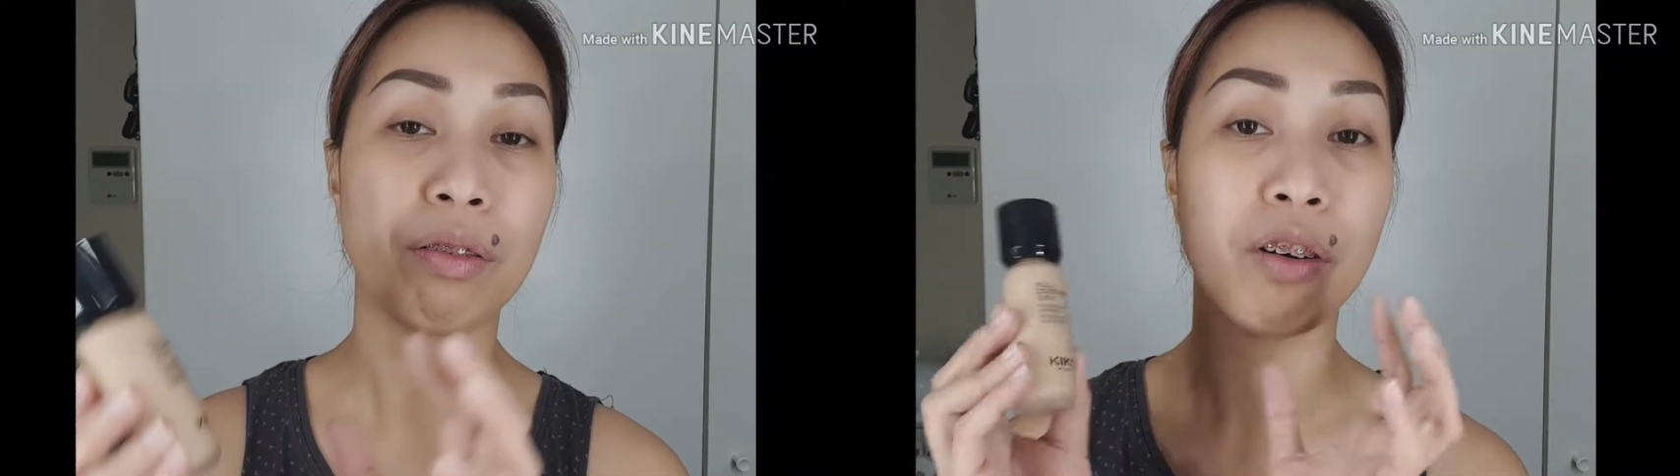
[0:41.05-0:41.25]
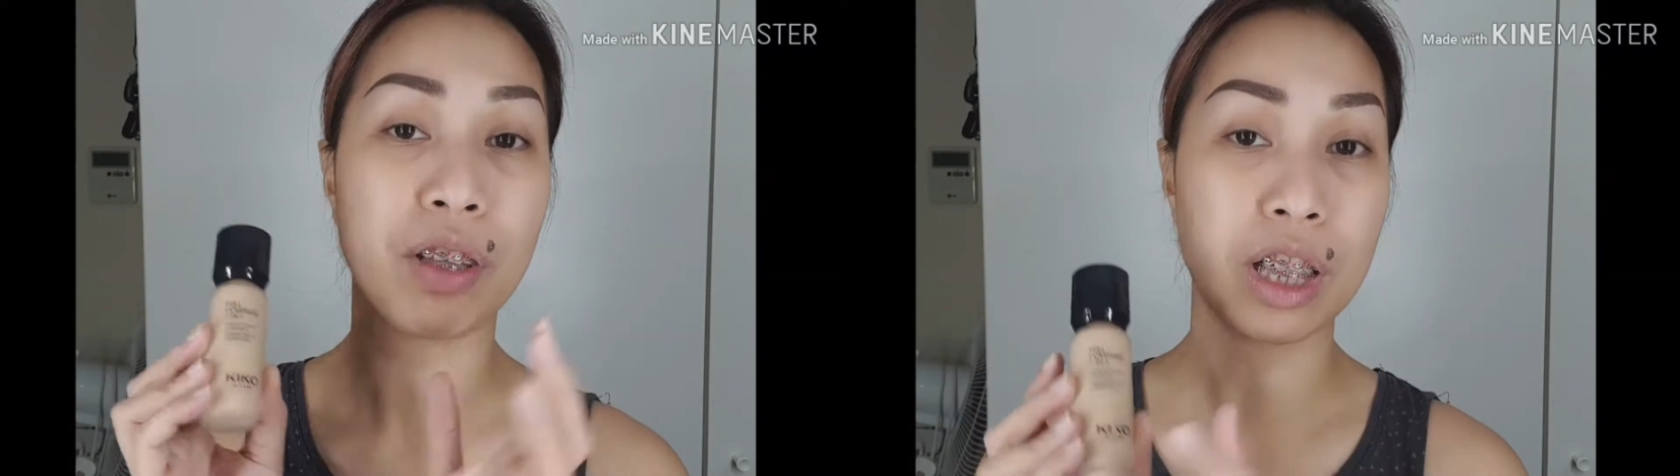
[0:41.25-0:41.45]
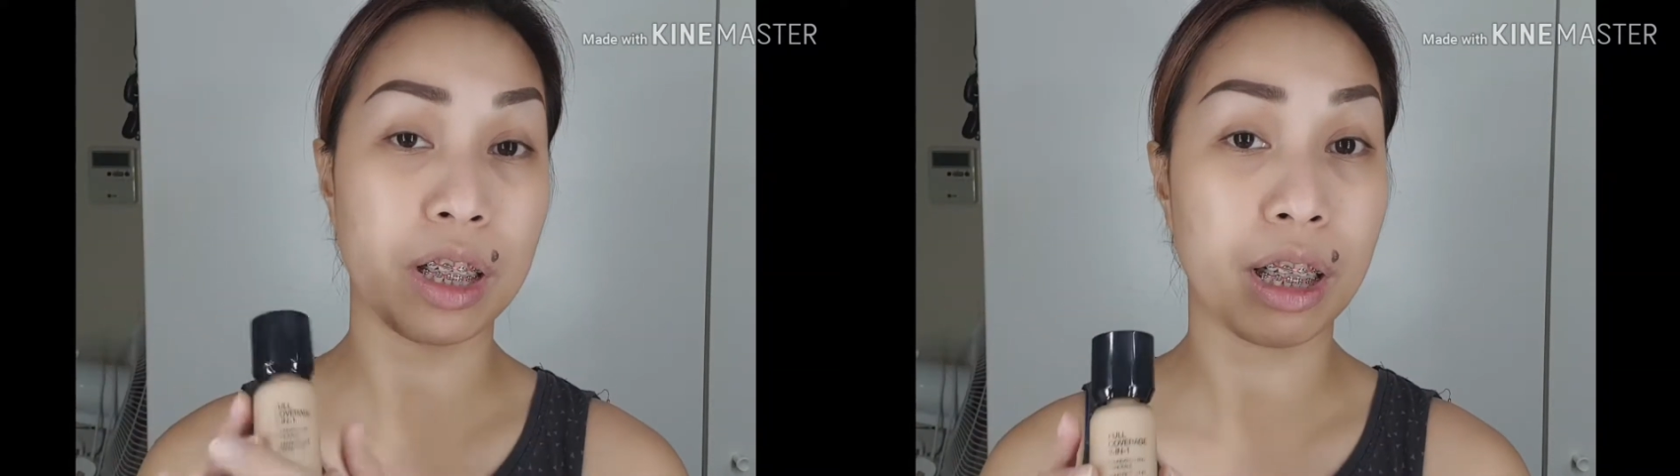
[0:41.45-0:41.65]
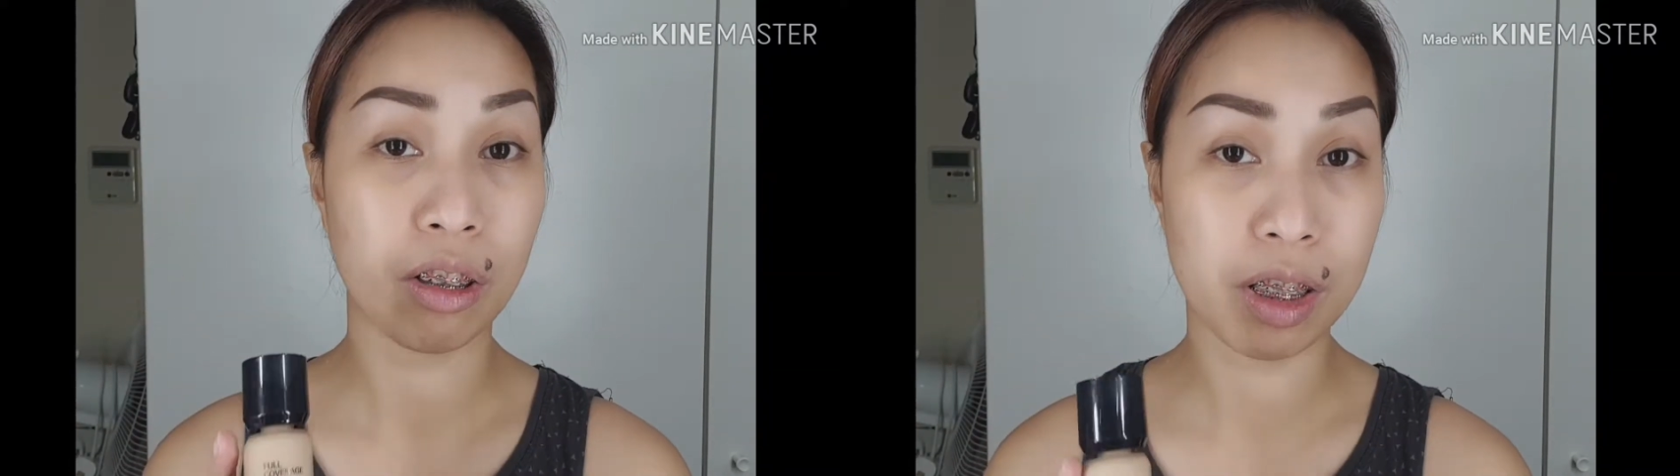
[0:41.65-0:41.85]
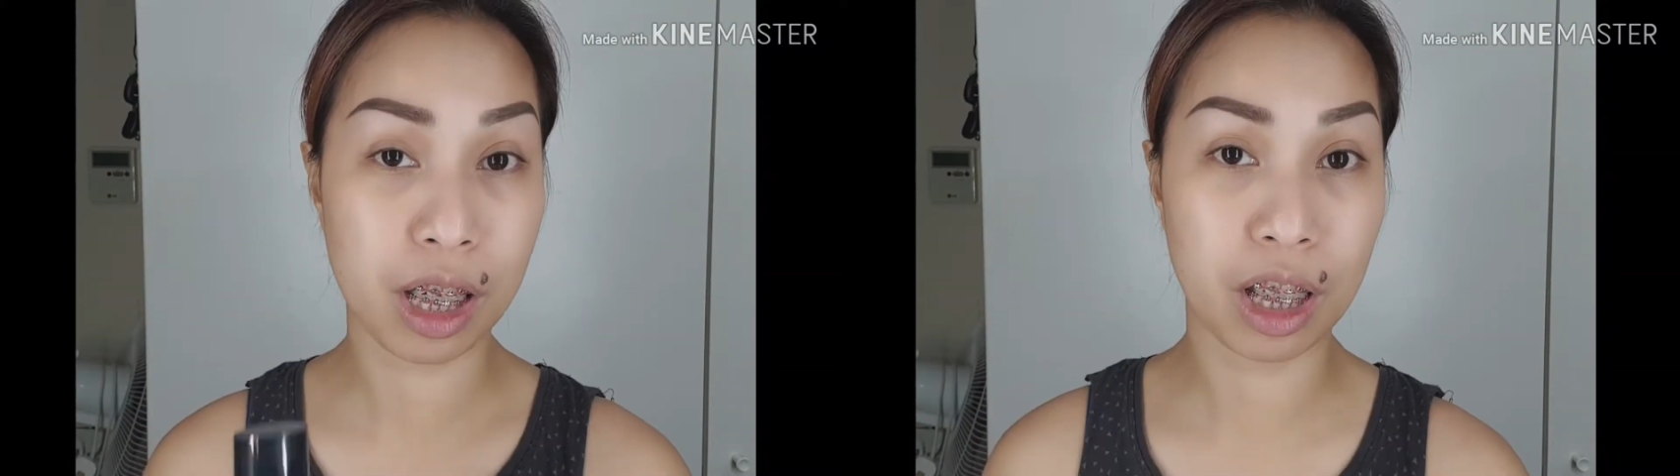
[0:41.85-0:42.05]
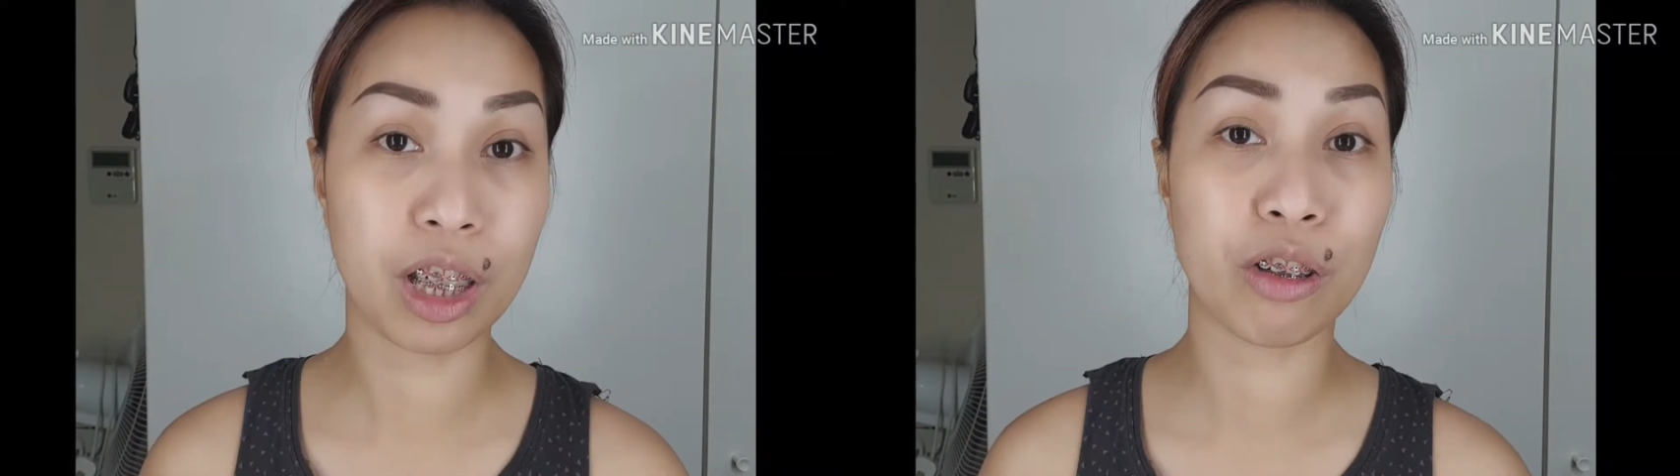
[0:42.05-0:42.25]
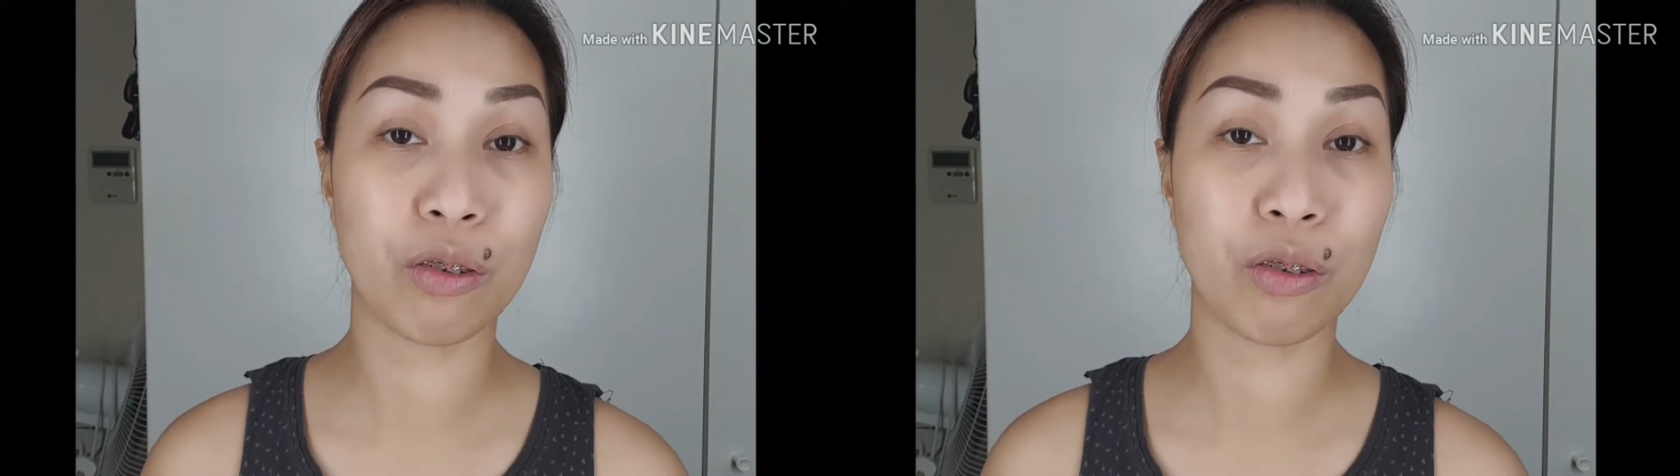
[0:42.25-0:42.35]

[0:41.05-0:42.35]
foundation and concealer.